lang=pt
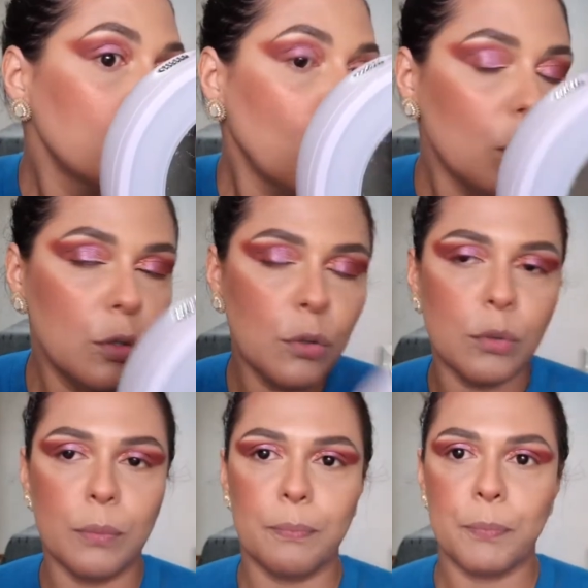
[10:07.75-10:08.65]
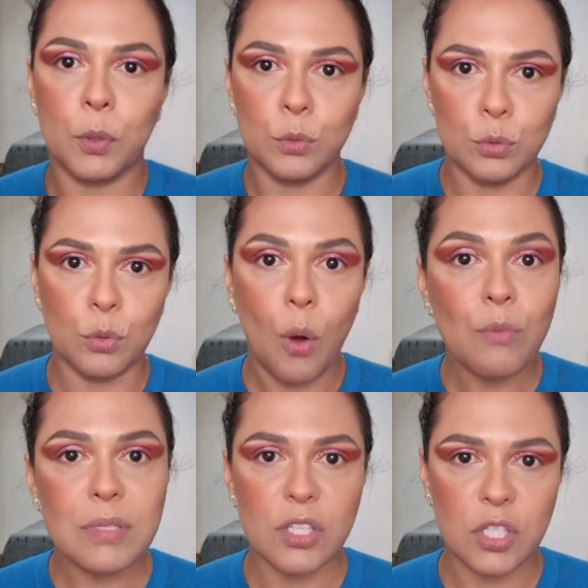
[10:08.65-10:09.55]
Todo produto
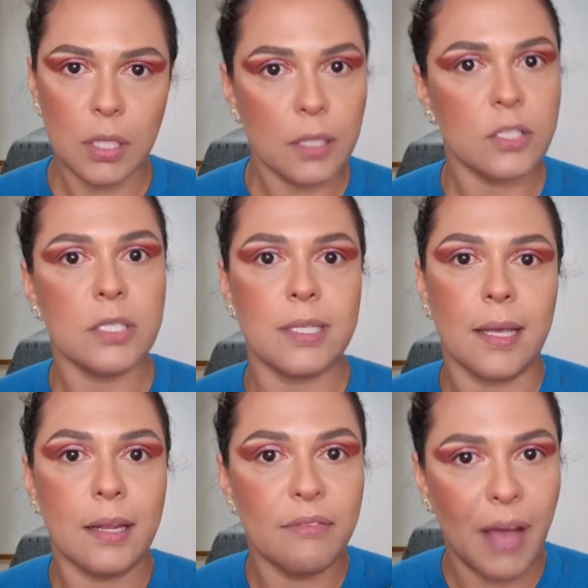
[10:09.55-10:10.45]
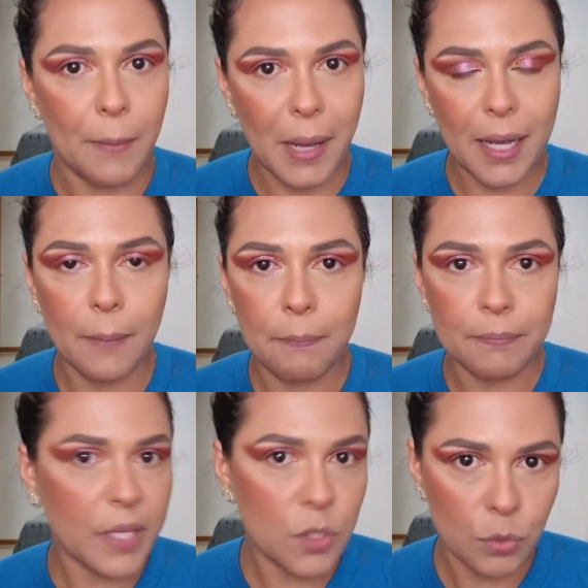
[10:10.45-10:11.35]
com cintilância, ele vai marcar
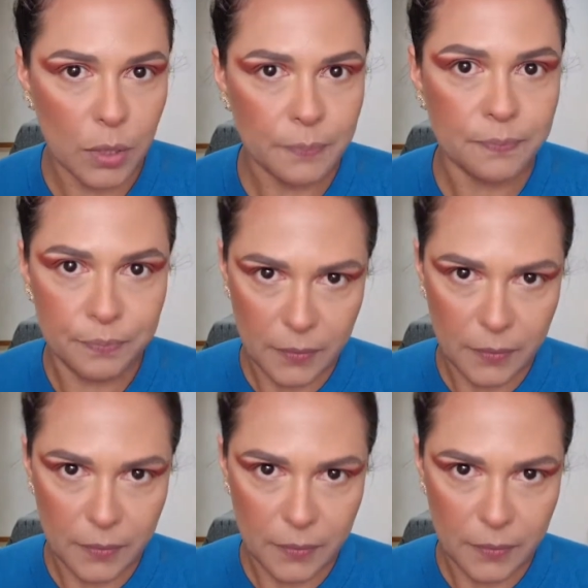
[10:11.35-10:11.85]
textura.